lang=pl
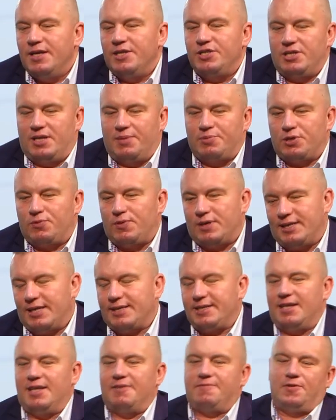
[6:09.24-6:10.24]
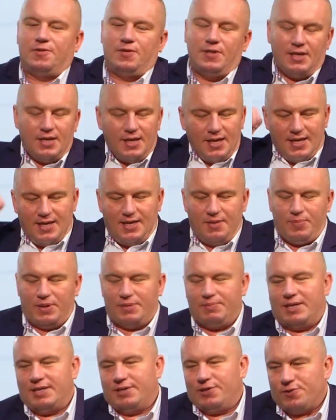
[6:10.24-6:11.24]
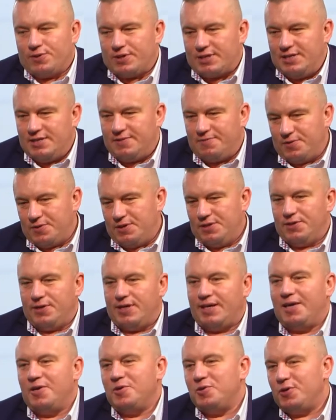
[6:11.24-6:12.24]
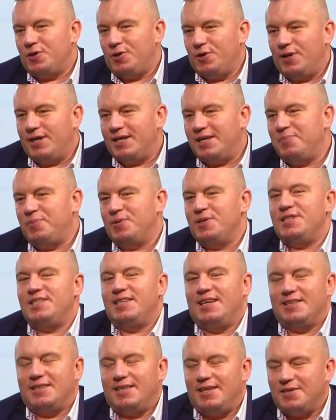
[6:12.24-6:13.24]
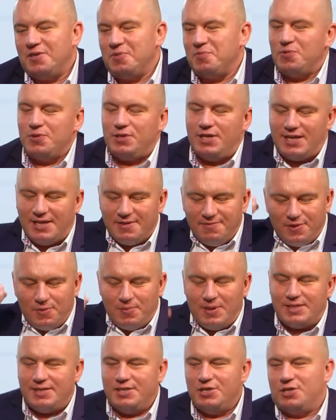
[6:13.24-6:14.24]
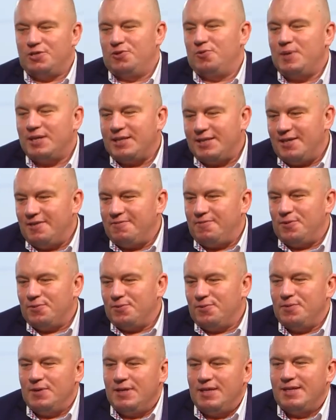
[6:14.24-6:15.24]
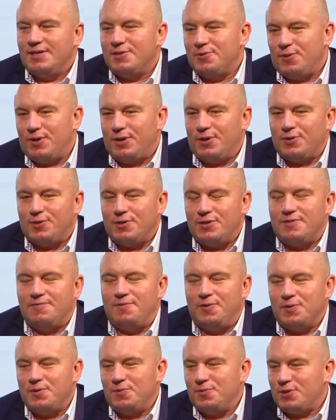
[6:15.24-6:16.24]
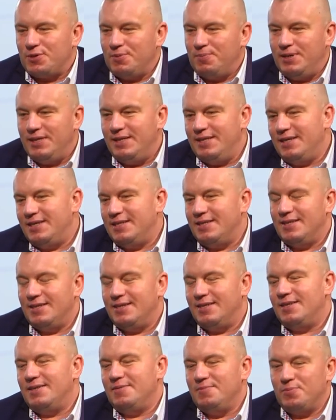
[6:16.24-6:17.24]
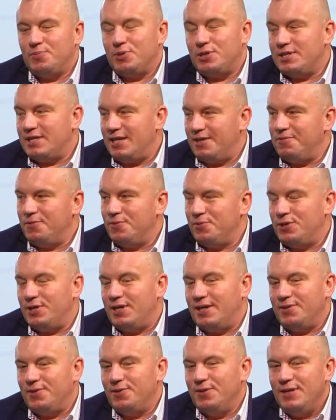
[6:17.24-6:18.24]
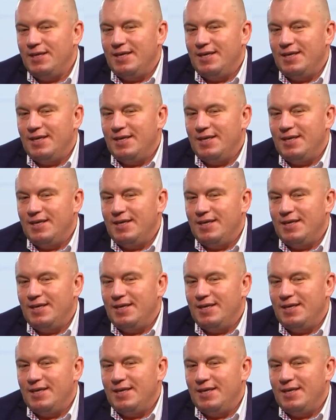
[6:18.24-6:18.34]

gdzie na przykład na telefon e, pan Malanowski dzwoni do jakiegoś kolegi policjanta i on mu udziela informacji, że numer telefonu, z którego ktoś dzwonił, czy billing przez telefon udziela. No,